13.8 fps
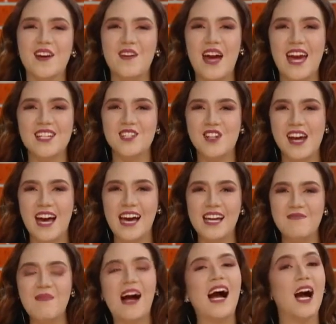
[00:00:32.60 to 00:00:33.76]
Adrian,
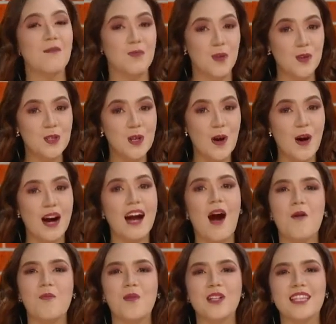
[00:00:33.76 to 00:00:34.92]
mga kapuso.
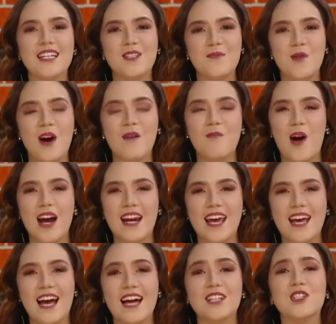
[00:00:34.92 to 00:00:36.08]
Kaupod ta sa morning.
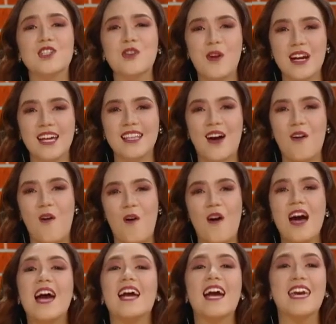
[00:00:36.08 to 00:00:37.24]
Kag sure gid ako
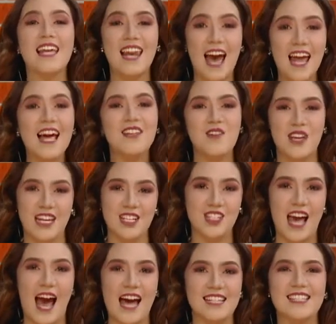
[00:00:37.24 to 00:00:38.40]
nga kilala nyo ini
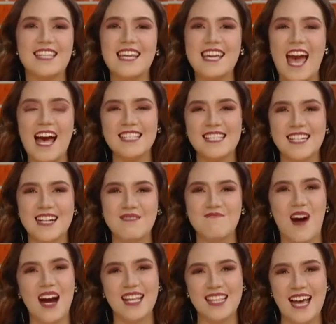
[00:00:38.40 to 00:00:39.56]
siya, si Yasser
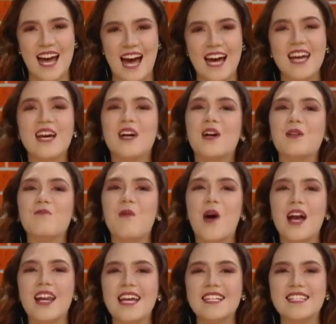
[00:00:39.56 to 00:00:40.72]
Marta. Good
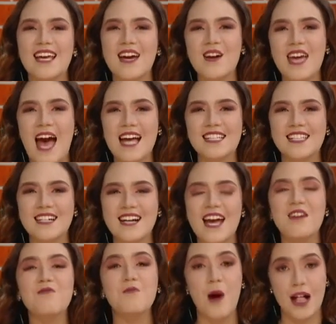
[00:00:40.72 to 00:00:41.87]
morning sa iyo, Yasser,
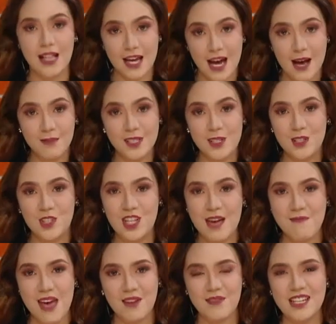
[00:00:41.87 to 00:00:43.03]
and welcome to
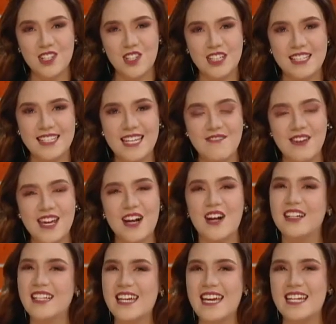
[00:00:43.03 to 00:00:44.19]
GMA Regional TV
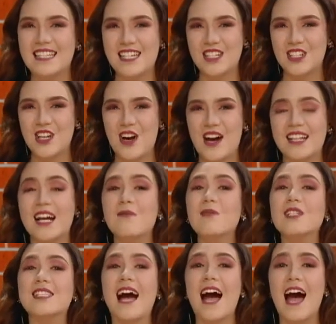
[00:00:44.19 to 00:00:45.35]
Early Edition.
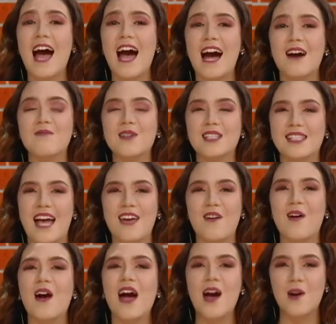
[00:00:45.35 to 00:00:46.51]
Kamusta ka? Kamusta yung
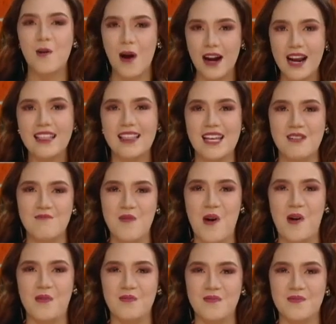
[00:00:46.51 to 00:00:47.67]
quarantine mo?